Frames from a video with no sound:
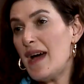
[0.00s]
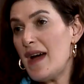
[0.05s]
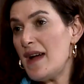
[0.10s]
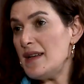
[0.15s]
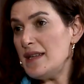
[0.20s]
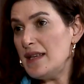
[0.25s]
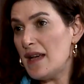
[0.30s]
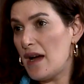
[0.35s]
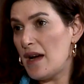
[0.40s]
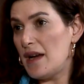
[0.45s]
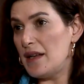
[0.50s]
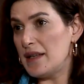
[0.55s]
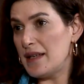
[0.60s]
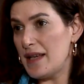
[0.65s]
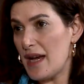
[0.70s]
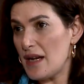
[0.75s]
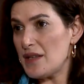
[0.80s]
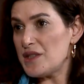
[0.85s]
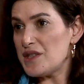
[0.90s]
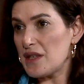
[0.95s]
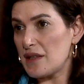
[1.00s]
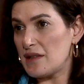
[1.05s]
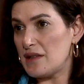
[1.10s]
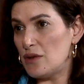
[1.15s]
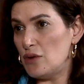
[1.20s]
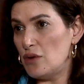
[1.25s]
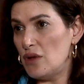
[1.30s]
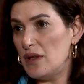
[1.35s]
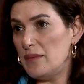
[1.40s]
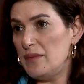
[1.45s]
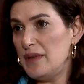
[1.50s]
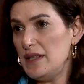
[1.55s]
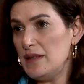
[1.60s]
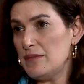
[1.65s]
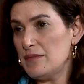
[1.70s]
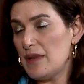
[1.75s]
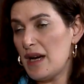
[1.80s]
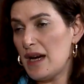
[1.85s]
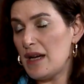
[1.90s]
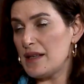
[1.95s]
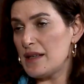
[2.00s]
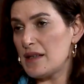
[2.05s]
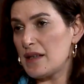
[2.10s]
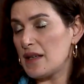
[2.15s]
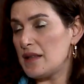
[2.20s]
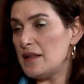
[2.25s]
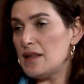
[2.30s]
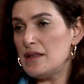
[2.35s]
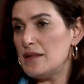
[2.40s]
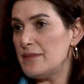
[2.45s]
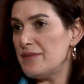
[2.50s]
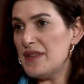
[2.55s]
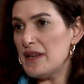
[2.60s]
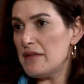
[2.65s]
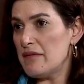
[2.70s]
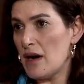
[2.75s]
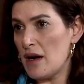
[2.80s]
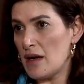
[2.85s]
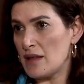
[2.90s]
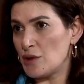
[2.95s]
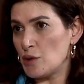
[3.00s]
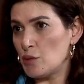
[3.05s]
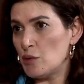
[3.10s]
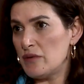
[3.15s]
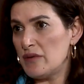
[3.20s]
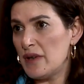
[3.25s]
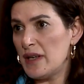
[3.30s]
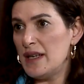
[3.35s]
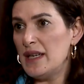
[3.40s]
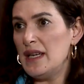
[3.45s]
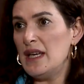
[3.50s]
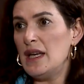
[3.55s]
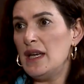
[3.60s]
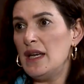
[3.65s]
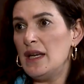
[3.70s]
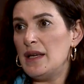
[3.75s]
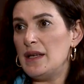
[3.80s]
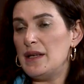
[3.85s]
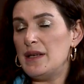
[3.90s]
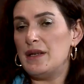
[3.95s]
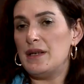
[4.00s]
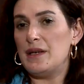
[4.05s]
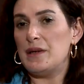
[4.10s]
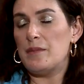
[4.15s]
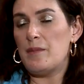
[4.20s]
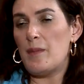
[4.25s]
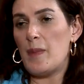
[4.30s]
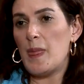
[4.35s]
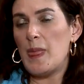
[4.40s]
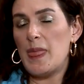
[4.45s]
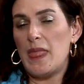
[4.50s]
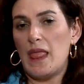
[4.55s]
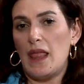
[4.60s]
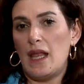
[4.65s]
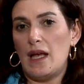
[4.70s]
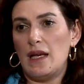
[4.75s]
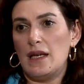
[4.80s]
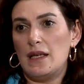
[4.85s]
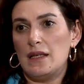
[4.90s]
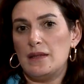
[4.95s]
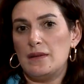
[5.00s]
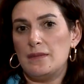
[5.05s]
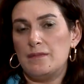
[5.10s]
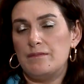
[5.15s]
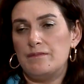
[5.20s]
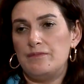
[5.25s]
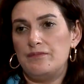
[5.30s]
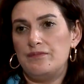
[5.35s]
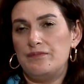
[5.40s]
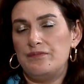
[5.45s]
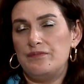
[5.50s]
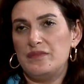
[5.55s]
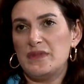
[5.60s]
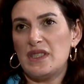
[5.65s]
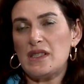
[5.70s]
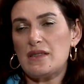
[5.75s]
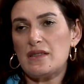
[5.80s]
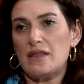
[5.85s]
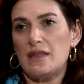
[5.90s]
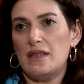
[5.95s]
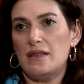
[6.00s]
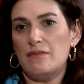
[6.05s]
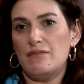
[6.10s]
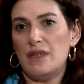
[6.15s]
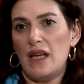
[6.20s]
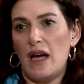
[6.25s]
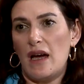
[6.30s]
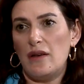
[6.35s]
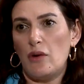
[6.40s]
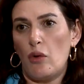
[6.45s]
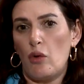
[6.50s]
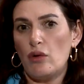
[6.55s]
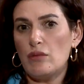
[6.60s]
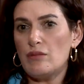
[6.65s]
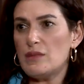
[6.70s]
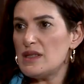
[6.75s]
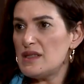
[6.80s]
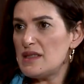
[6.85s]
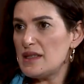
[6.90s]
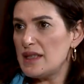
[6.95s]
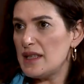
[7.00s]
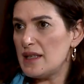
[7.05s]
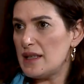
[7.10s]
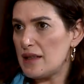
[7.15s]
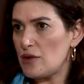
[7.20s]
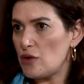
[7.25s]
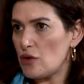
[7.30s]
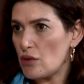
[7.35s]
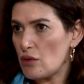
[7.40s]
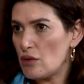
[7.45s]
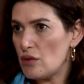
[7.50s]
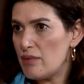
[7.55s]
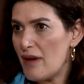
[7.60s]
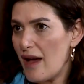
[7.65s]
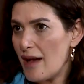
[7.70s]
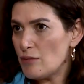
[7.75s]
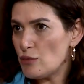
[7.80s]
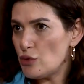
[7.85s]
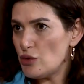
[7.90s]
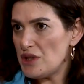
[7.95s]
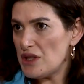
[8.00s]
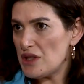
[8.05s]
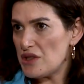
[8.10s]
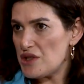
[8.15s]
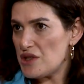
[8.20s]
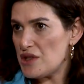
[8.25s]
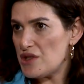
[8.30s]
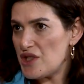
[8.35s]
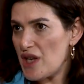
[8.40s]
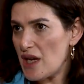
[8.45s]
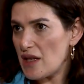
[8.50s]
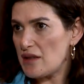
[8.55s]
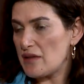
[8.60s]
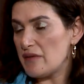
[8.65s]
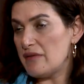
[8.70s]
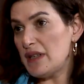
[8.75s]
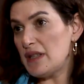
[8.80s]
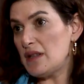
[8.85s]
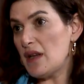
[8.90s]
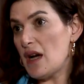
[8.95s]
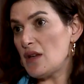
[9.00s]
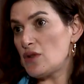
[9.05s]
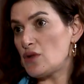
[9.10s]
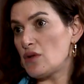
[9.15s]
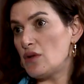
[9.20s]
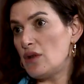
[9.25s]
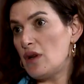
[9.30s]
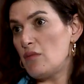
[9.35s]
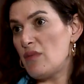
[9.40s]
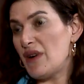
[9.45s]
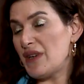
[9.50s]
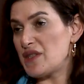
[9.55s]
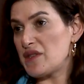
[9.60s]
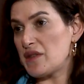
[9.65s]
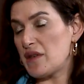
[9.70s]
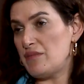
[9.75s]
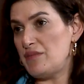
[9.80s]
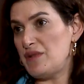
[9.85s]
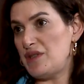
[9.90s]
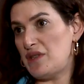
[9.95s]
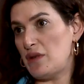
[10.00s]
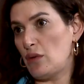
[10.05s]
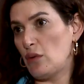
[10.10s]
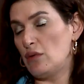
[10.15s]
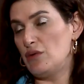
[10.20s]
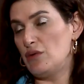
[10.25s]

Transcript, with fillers: Kader yani gerçekten öyle. Benim belki kaderimde vardı bu ve e, Hmm, nasıl diyeyim yani olması gerekiyordu. Ben bunu yaşayacaktım ve daha sonra başka bir şey